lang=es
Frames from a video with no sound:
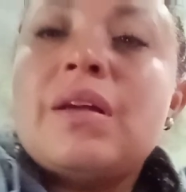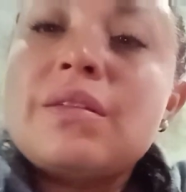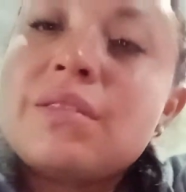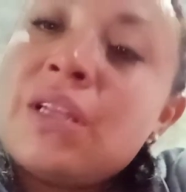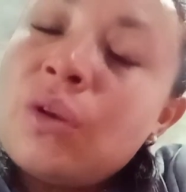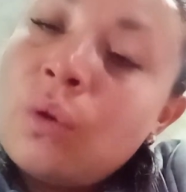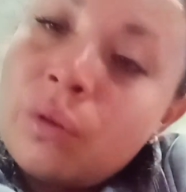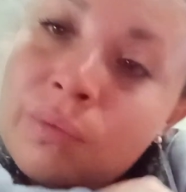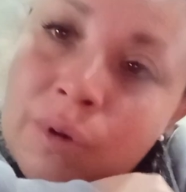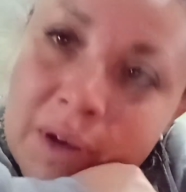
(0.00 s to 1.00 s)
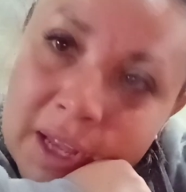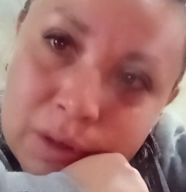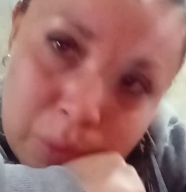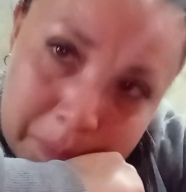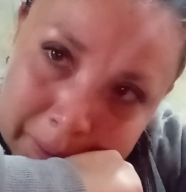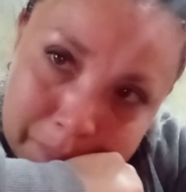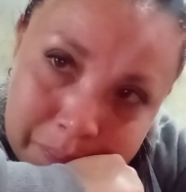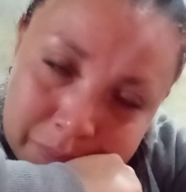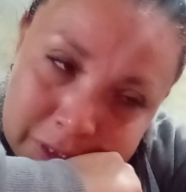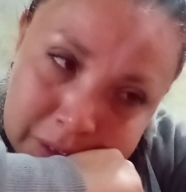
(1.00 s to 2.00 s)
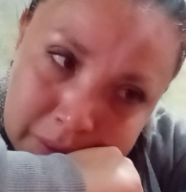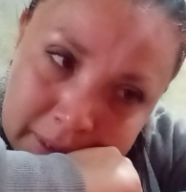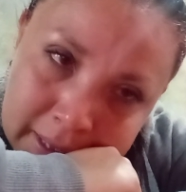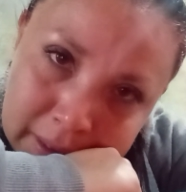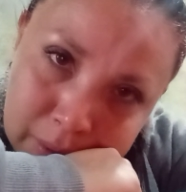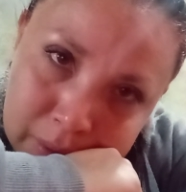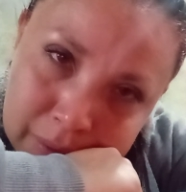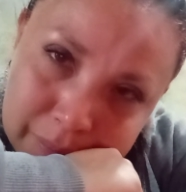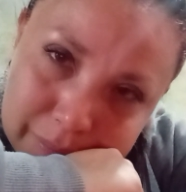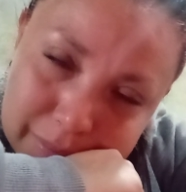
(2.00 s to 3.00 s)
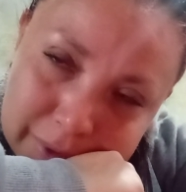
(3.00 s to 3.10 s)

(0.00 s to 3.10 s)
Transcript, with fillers: Si no doblo la ropa, si no la recojo,